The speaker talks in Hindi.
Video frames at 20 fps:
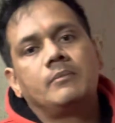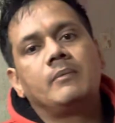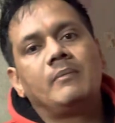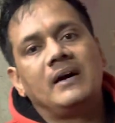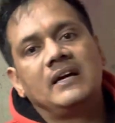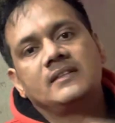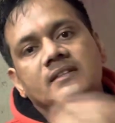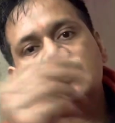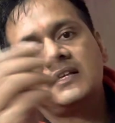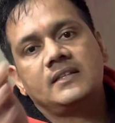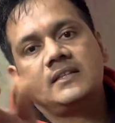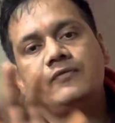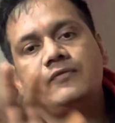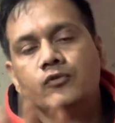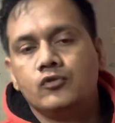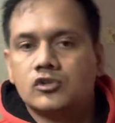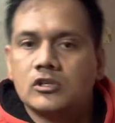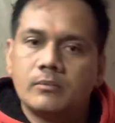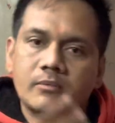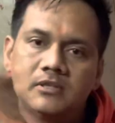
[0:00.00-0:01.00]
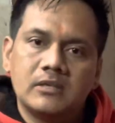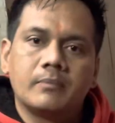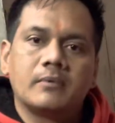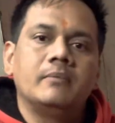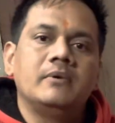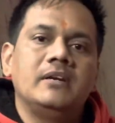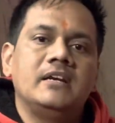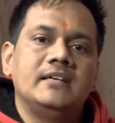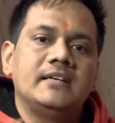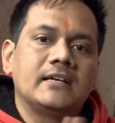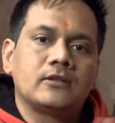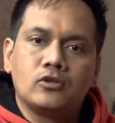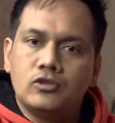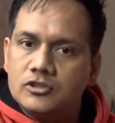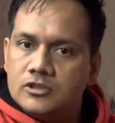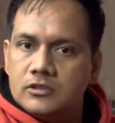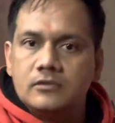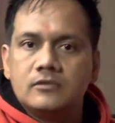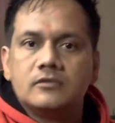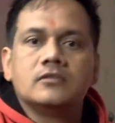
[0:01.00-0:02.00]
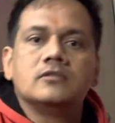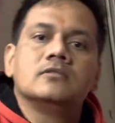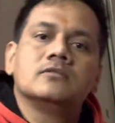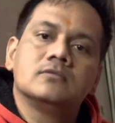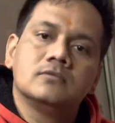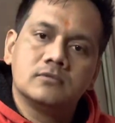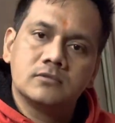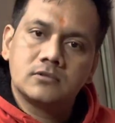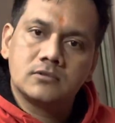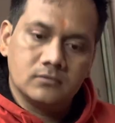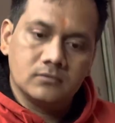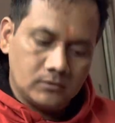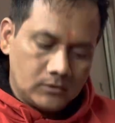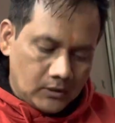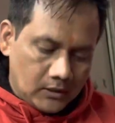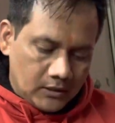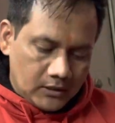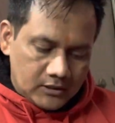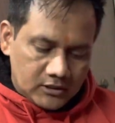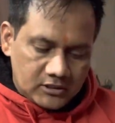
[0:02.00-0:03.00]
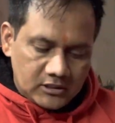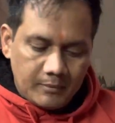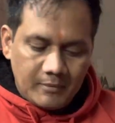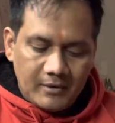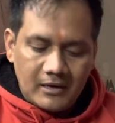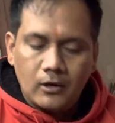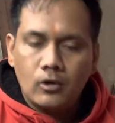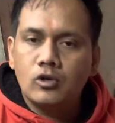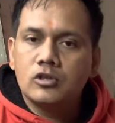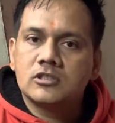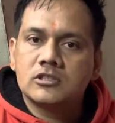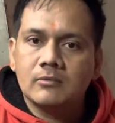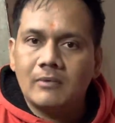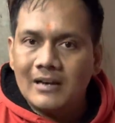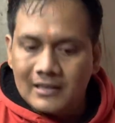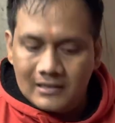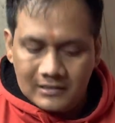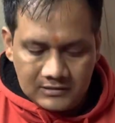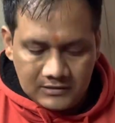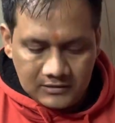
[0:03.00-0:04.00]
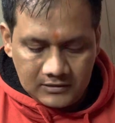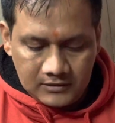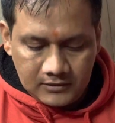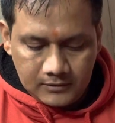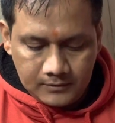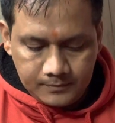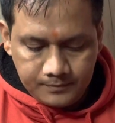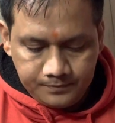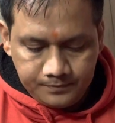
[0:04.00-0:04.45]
में बांध के रखते हैं फ्यूचर में जब कभी ले जाए तो इसी सामान को इस्तेमाल कर सकते हैं